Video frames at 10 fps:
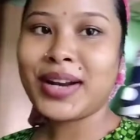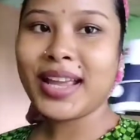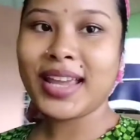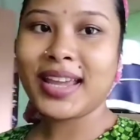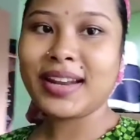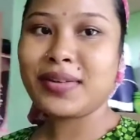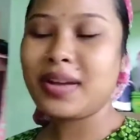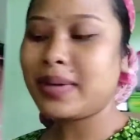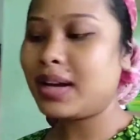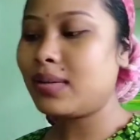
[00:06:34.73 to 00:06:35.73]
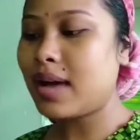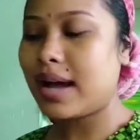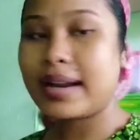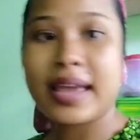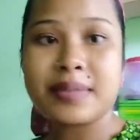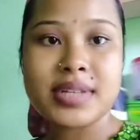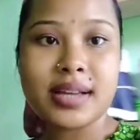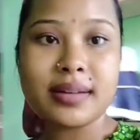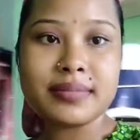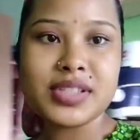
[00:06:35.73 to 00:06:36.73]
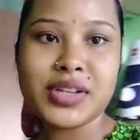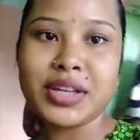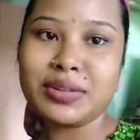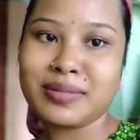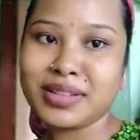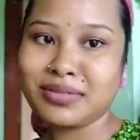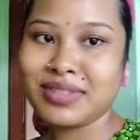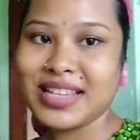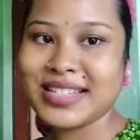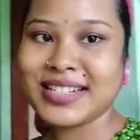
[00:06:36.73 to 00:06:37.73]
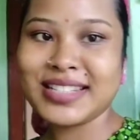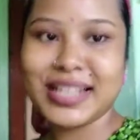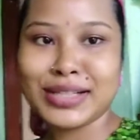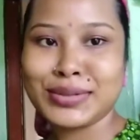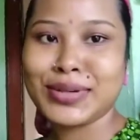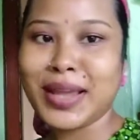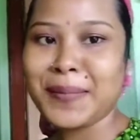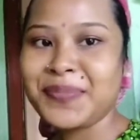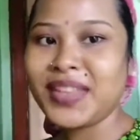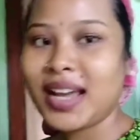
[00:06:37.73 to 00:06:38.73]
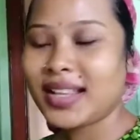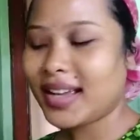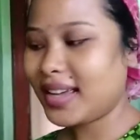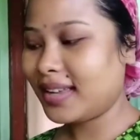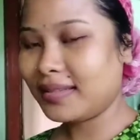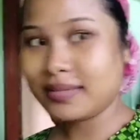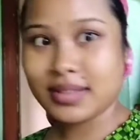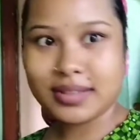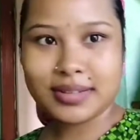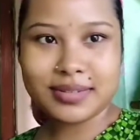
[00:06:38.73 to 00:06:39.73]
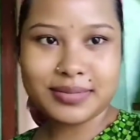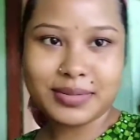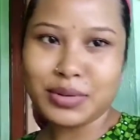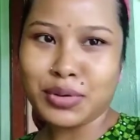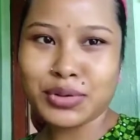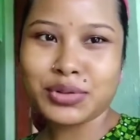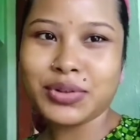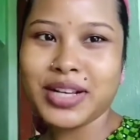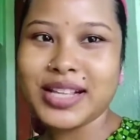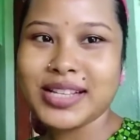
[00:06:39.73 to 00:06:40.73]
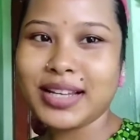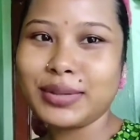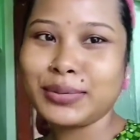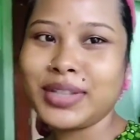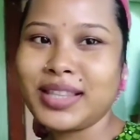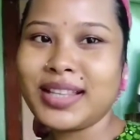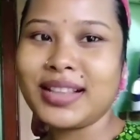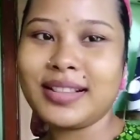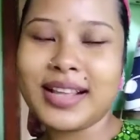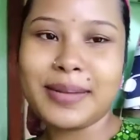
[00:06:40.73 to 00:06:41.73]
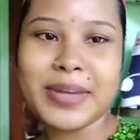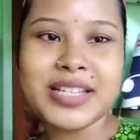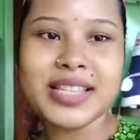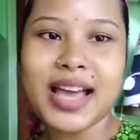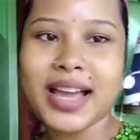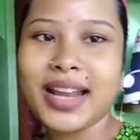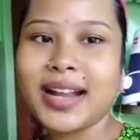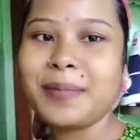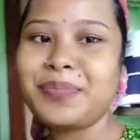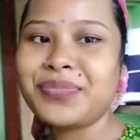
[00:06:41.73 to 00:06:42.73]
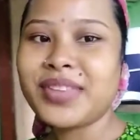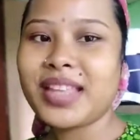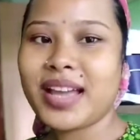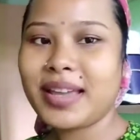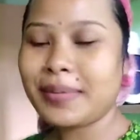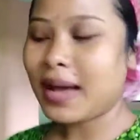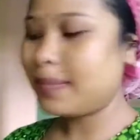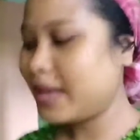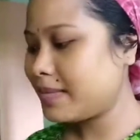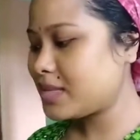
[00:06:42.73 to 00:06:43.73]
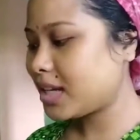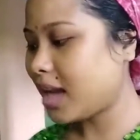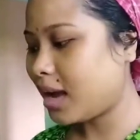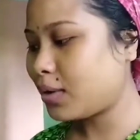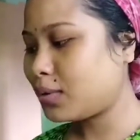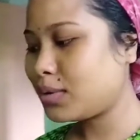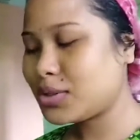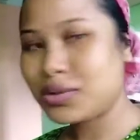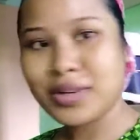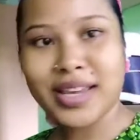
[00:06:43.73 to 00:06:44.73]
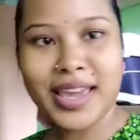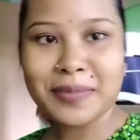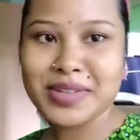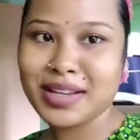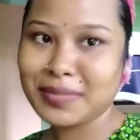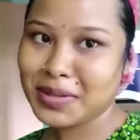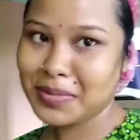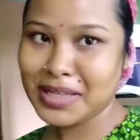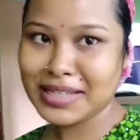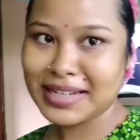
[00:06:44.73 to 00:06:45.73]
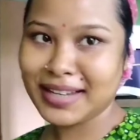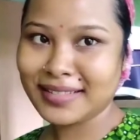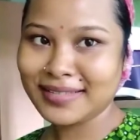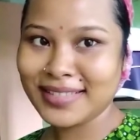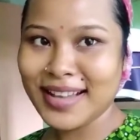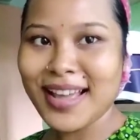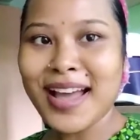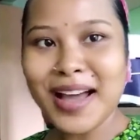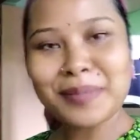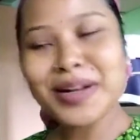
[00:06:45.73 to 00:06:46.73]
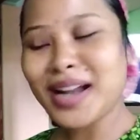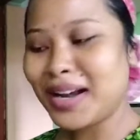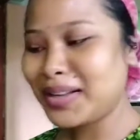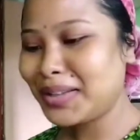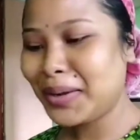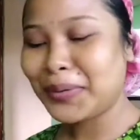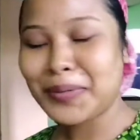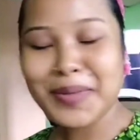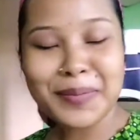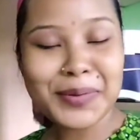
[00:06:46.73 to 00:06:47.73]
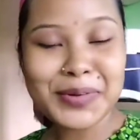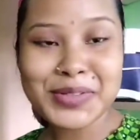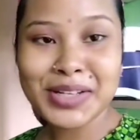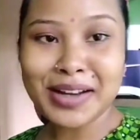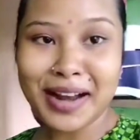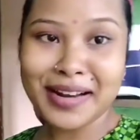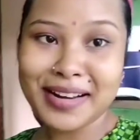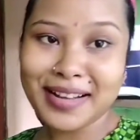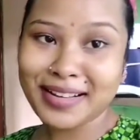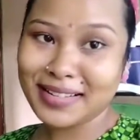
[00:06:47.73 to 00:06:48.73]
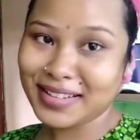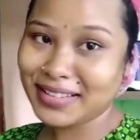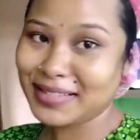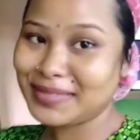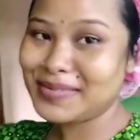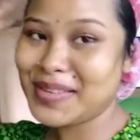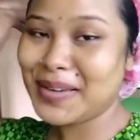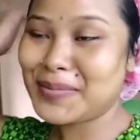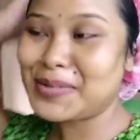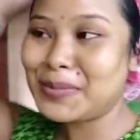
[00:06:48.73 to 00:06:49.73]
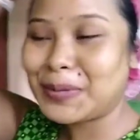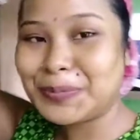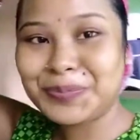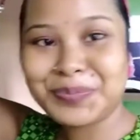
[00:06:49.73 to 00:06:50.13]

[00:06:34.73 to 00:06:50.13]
করে খেয়ে নেওয়াই ভালো আর ক্যাপসিকাম যেহেতু আমাদের ফ্রিজ ট্রিজ কিচ্ছু নেই তাই নষ্ট হয়ে যায় দু তিন দিনের বেশি থাকে না তাই ভাবলাম যে কাঁকরোলের সঙ্গে ক্যাপসিকামটা ভেজে নিই আমার রান্না তো এরকমই আমি হচ্ছে রান্নার একদম কী বলবো